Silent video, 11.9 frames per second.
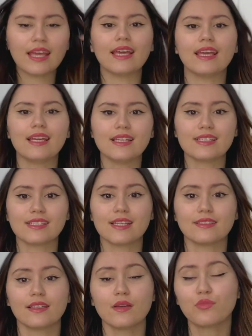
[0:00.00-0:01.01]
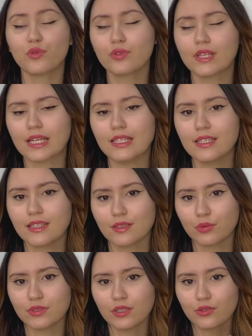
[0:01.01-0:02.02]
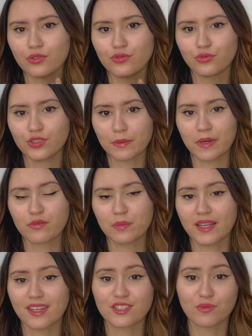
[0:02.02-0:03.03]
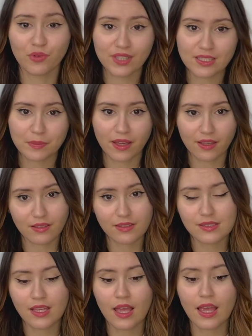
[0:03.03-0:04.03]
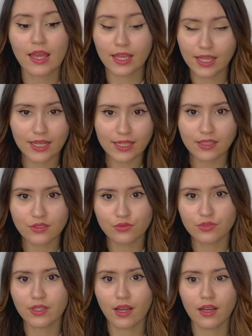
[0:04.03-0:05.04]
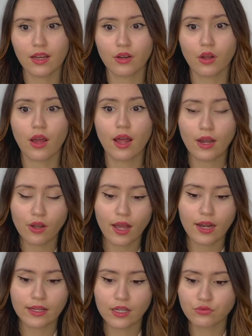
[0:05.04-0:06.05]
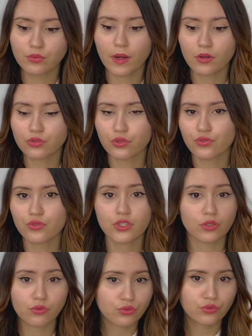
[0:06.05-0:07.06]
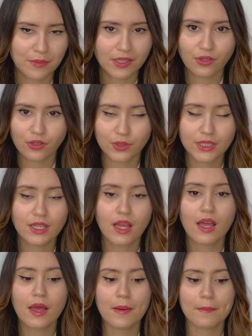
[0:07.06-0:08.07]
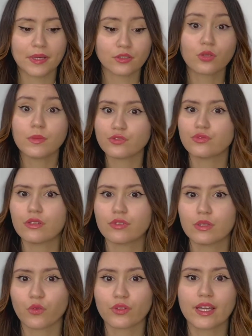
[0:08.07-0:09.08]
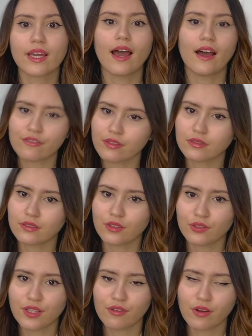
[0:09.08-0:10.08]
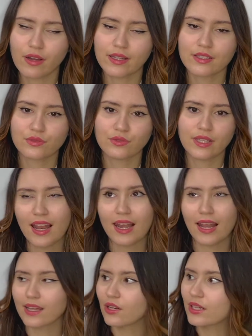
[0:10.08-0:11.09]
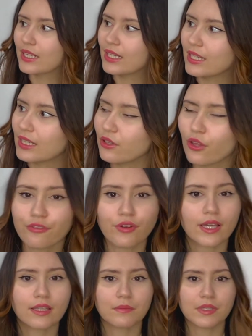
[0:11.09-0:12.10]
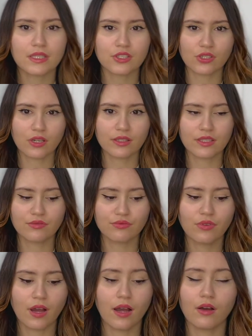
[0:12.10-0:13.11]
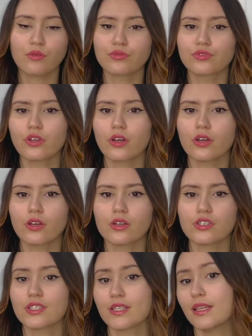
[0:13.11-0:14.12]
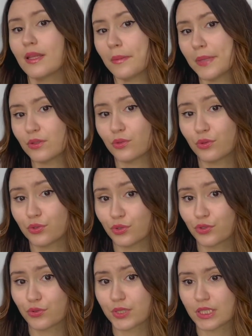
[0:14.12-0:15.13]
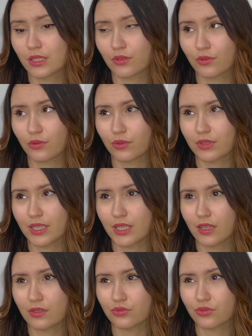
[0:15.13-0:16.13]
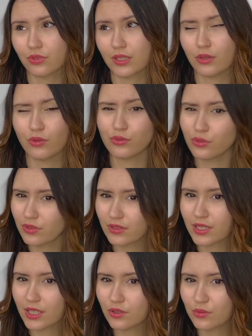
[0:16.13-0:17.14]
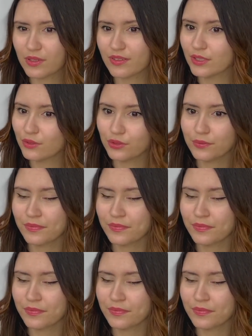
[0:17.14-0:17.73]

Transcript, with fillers: Et j'ai essayé beaucoup de techniques et c'est pour ça que du coup j'aimerais vous partager mon expérience et les résultats. Alors à l'heure à laquelle je vous parle aujourd'hui, j'ai toujours mes colloïdes parce que ben, je voulais vous les montrer avant euh, d'avoir un résultat. Là, quelle heure est Il est 9h30. J'ai rendez-vous à 11h euh, chez un dermato aujourd'hui. Donc on est quel jour On est le 2 février 2022.